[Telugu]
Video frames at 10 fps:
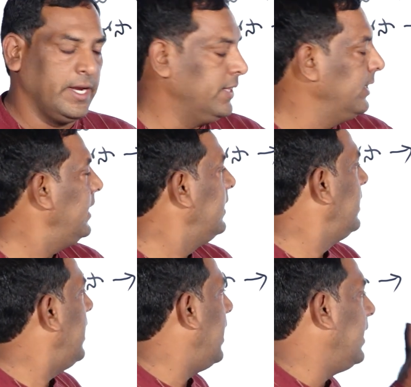జరిగింది
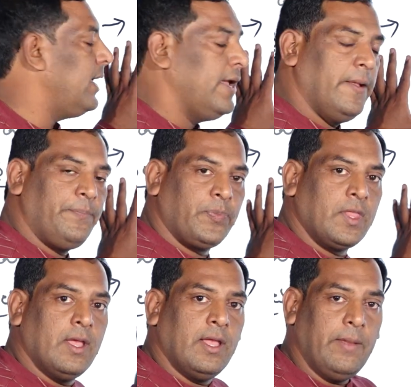అంటే
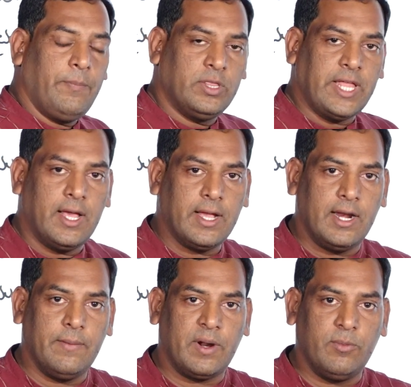ఇప్పుడు
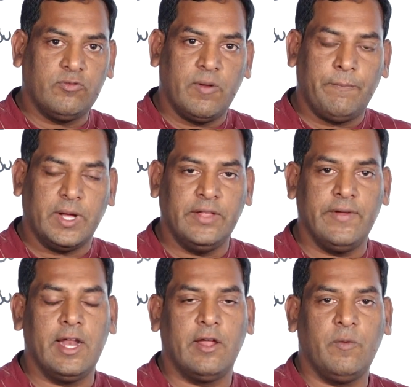తెలంగాణ ప్రభుత్వం
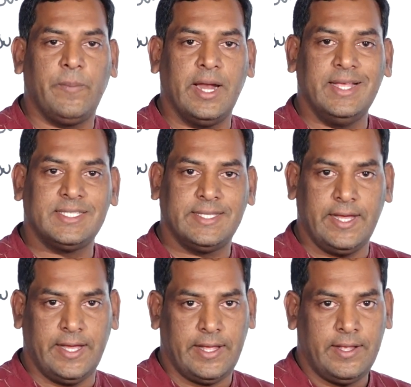పదివేల రూపాయలు ఇస్తే